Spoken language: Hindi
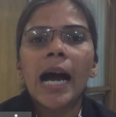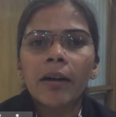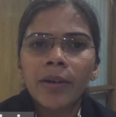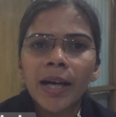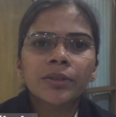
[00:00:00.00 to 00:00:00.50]

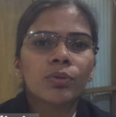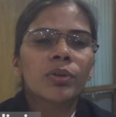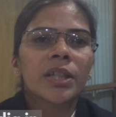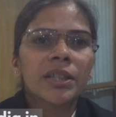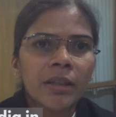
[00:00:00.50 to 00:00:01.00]
आवाज़
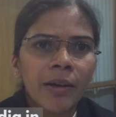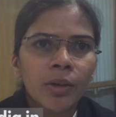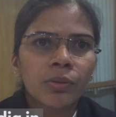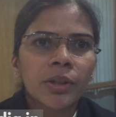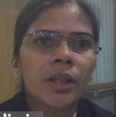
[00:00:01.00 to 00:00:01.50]
उनके
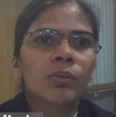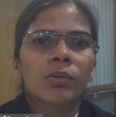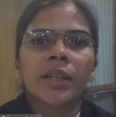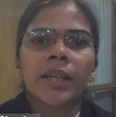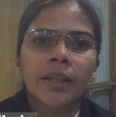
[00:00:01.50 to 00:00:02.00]
सवालों की
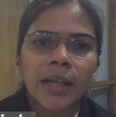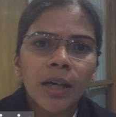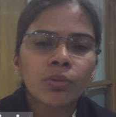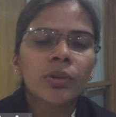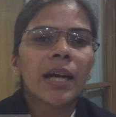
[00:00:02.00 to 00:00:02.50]
उनके
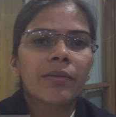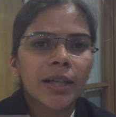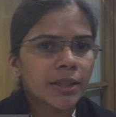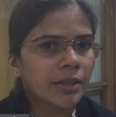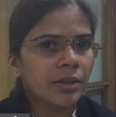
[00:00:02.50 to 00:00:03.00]
अधिकारों की
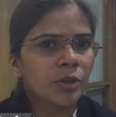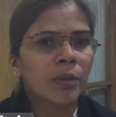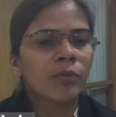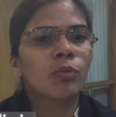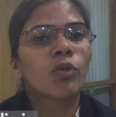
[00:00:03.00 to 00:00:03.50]
आवाज़ जिस
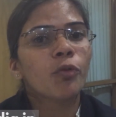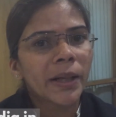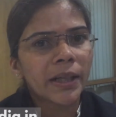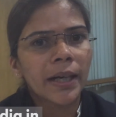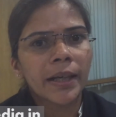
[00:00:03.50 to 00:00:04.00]
पर वो
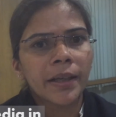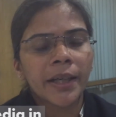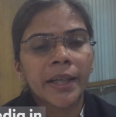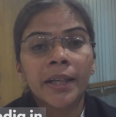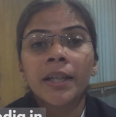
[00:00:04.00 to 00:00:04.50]
मूवमेंट खड़ा कर
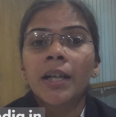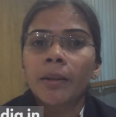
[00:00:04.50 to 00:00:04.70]
रही हैं